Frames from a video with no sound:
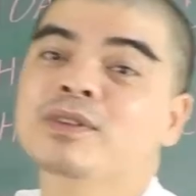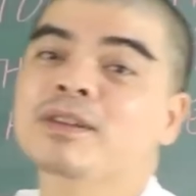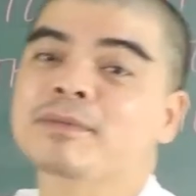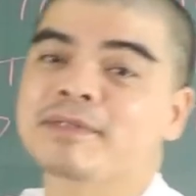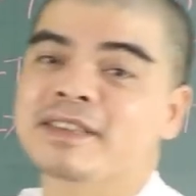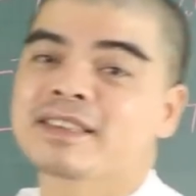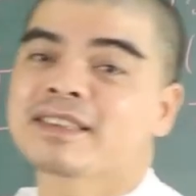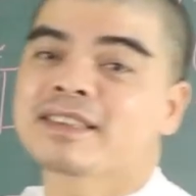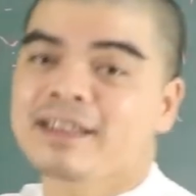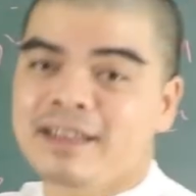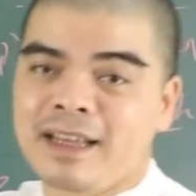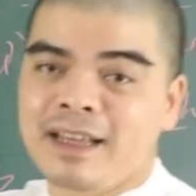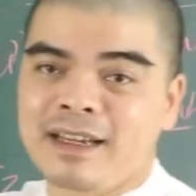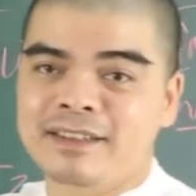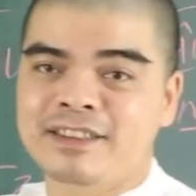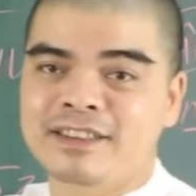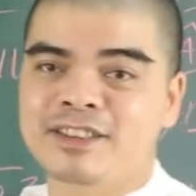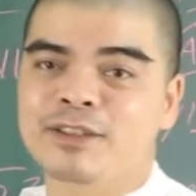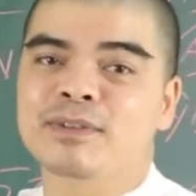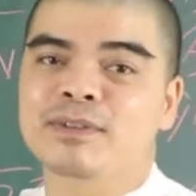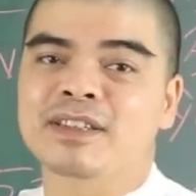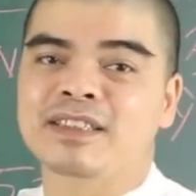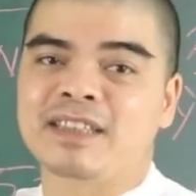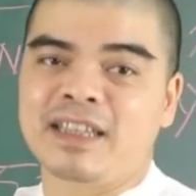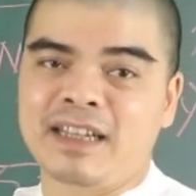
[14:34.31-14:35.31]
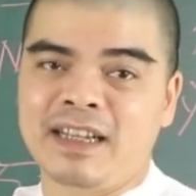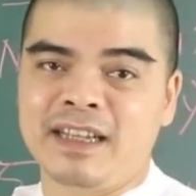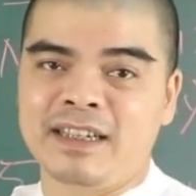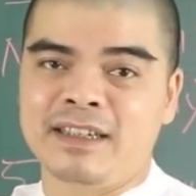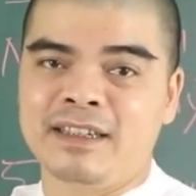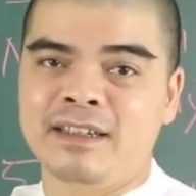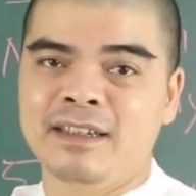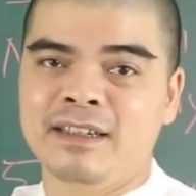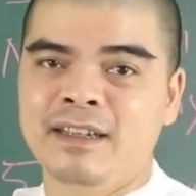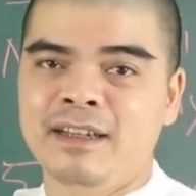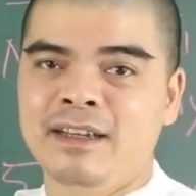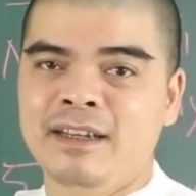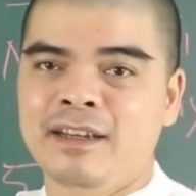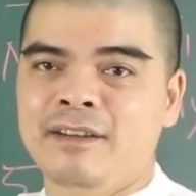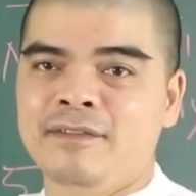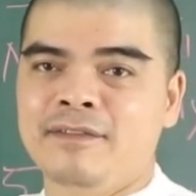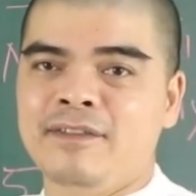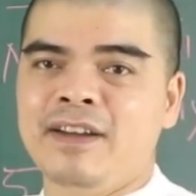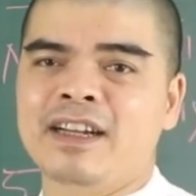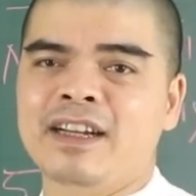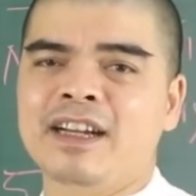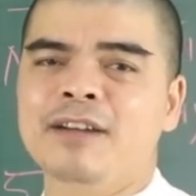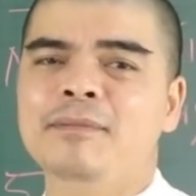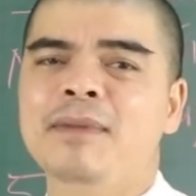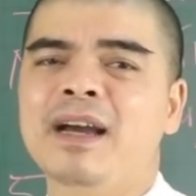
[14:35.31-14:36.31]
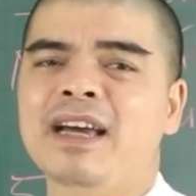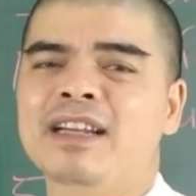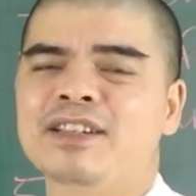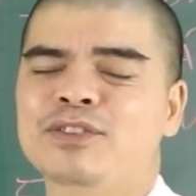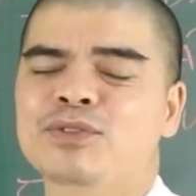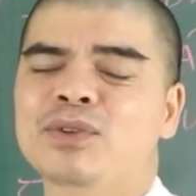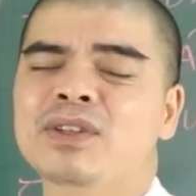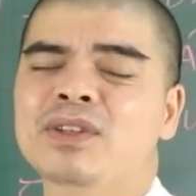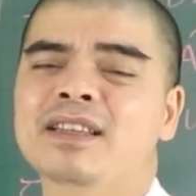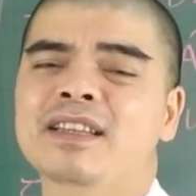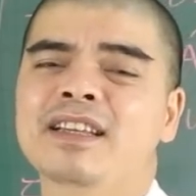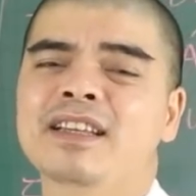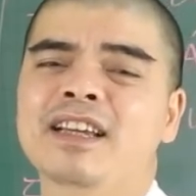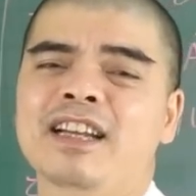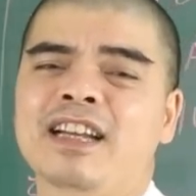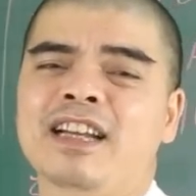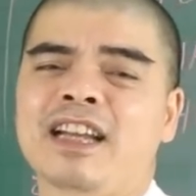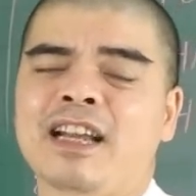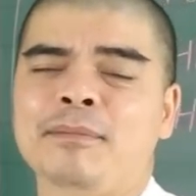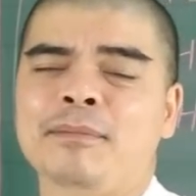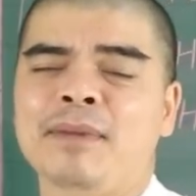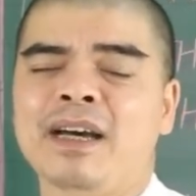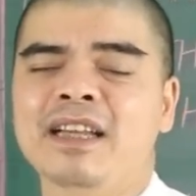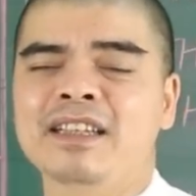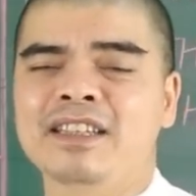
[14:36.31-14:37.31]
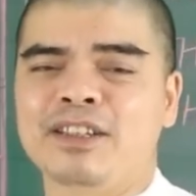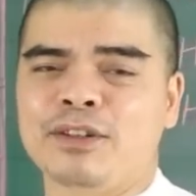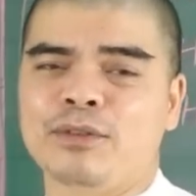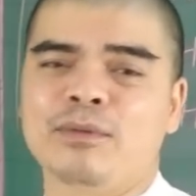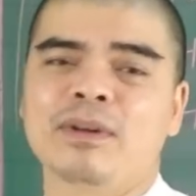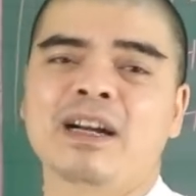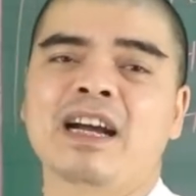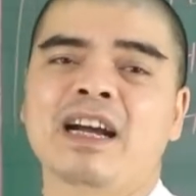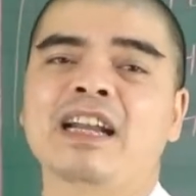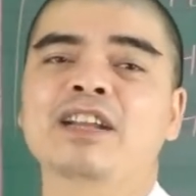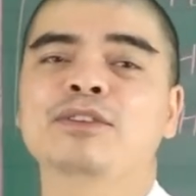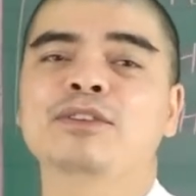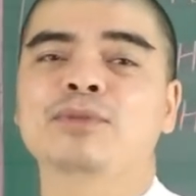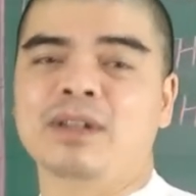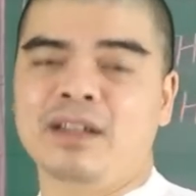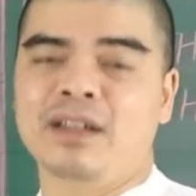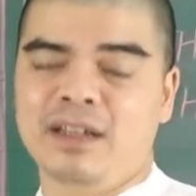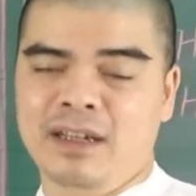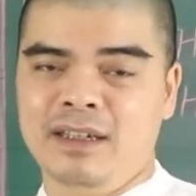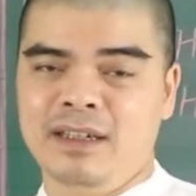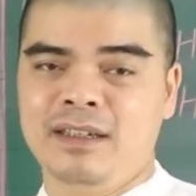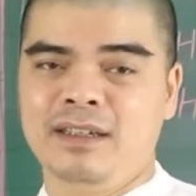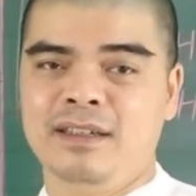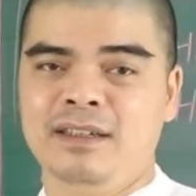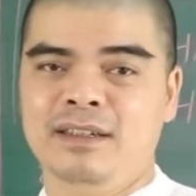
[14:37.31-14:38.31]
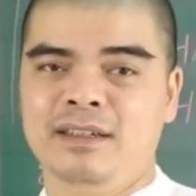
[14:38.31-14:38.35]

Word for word: sẽ gia tăng trong thời gian này, và các bạn xuất tiền làm ăn thì cũng khá là thuận lợi.